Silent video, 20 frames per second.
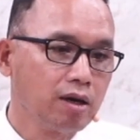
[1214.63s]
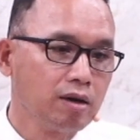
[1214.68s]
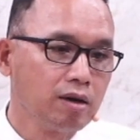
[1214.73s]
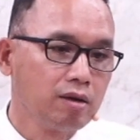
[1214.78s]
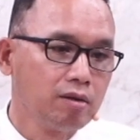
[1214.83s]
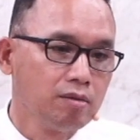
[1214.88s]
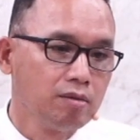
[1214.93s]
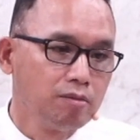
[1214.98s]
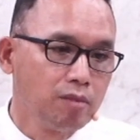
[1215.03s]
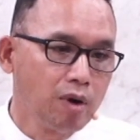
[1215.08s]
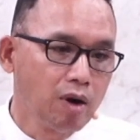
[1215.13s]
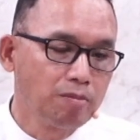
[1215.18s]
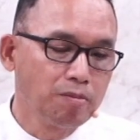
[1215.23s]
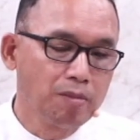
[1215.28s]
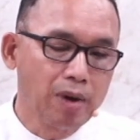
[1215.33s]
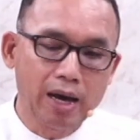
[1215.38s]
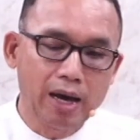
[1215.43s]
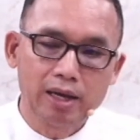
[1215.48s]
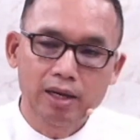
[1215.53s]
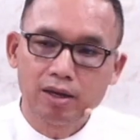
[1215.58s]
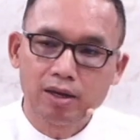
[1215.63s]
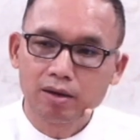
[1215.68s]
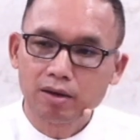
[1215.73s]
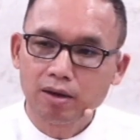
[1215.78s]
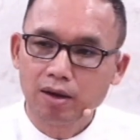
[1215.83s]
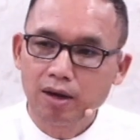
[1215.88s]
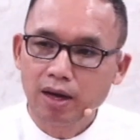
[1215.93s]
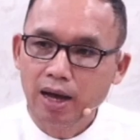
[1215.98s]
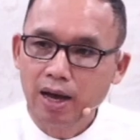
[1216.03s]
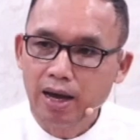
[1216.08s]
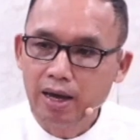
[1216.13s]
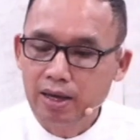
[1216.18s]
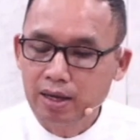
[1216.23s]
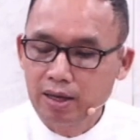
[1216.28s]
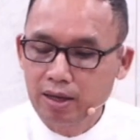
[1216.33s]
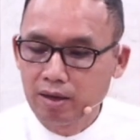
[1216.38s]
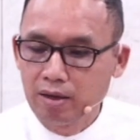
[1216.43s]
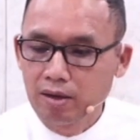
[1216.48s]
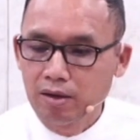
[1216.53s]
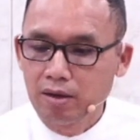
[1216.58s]
มอบหมาย แล้วก็ให้
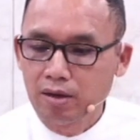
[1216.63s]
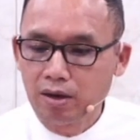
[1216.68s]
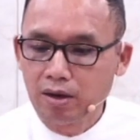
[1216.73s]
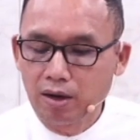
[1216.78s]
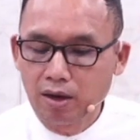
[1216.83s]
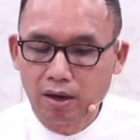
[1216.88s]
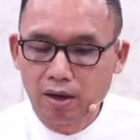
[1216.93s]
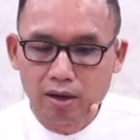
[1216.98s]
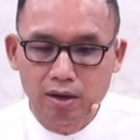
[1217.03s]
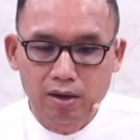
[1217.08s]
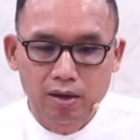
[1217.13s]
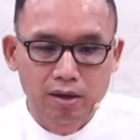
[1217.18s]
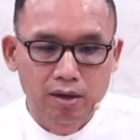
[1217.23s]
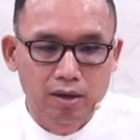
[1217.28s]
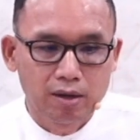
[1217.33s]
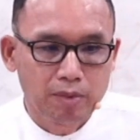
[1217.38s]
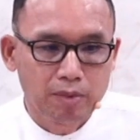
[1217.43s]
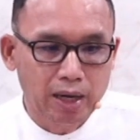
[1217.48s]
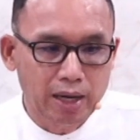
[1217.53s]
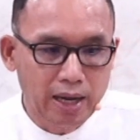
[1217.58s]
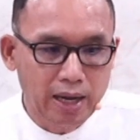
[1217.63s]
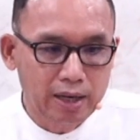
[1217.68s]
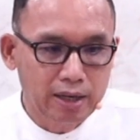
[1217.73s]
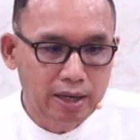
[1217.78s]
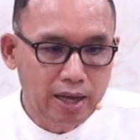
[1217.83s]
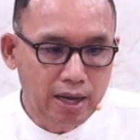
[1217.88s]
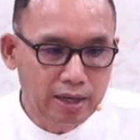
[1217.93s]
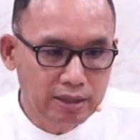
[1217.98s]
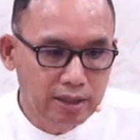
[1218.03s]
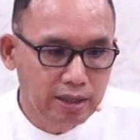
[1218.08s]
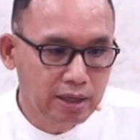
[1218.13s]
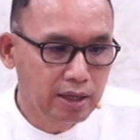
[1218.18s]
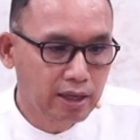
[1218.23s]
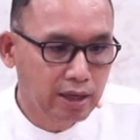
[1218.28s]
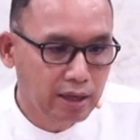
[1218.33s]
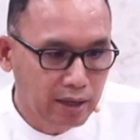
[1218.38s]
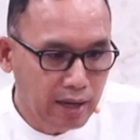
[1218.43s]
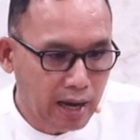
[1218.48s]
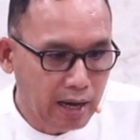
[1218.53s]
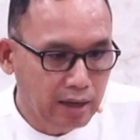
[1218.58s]
ภาระหน้าที่
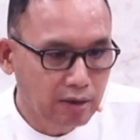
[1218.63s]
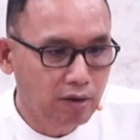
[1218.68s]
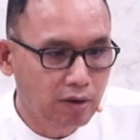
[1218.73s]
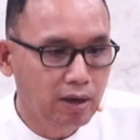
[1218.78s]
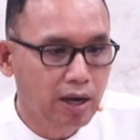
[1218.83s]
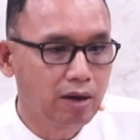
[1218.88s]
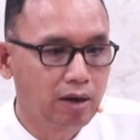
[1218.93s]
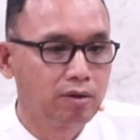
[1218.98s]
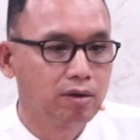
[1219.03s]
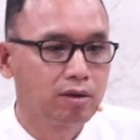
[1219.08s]
งานของเขา